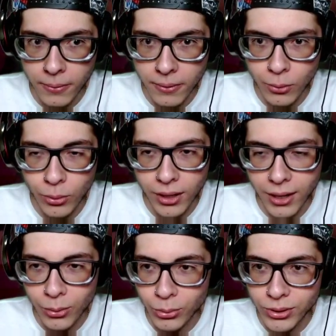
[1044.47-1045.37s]
Uy, la
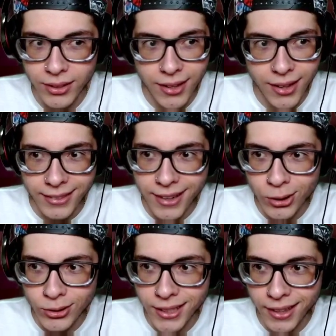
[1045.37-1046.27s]
luz. Tengo
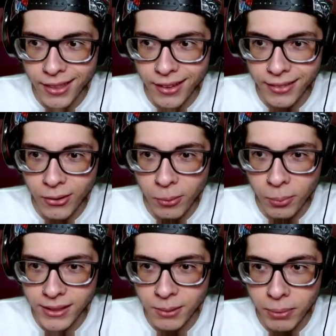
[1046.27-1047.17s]
sed, dijo el
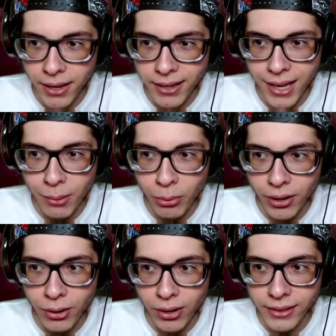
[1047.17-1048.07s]
príncipe, y el
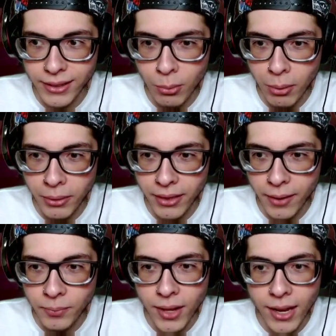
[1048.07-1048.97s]
borrego le trajo bebida.
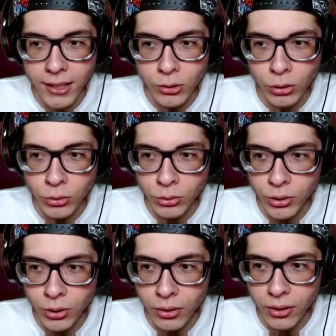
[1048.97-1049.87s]
Estoy
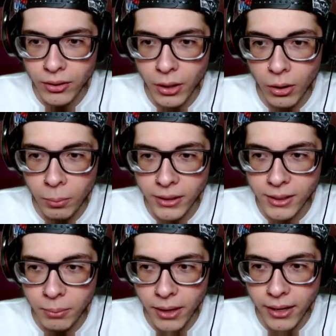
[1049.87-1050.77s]
sucio, dijo el
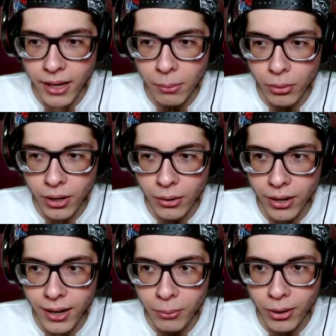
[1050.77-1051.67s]
príncipe, y el borrego le
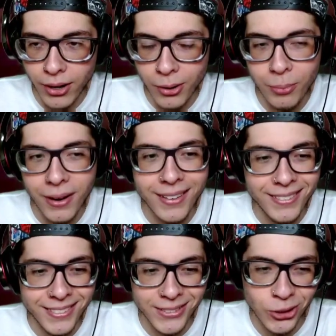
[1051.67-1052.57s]
cambió la ropa.
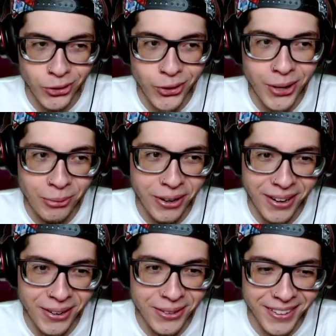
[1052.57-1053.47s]
Soy yo el
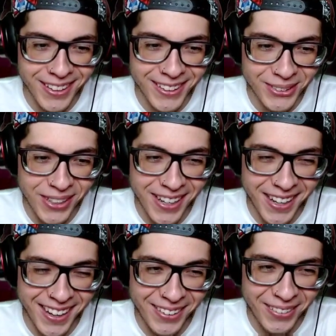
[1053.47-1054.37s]
borrego. Es
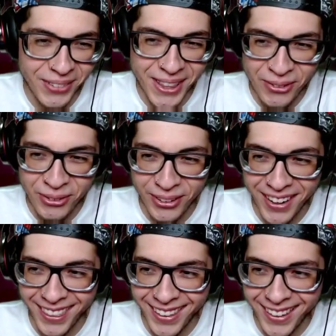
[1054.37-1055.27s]
una metáfora
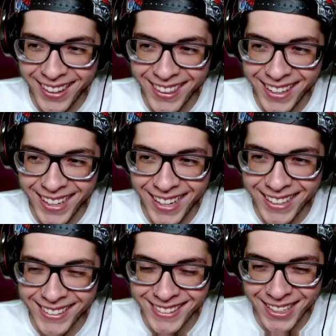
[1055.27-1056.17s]
de, de que le
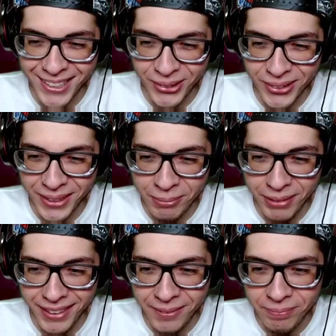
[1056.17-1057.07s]
haces caso a lo que te
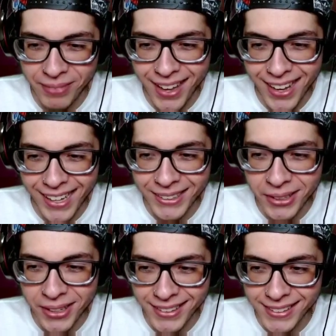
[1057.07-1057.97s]
pide. Estoy
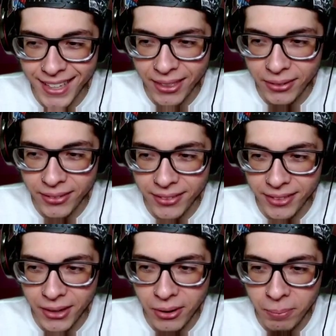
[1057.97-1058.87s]
cansado,
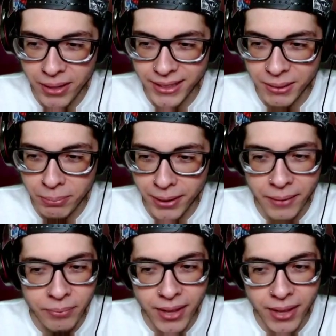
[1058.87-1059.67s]
dijo el príncipe.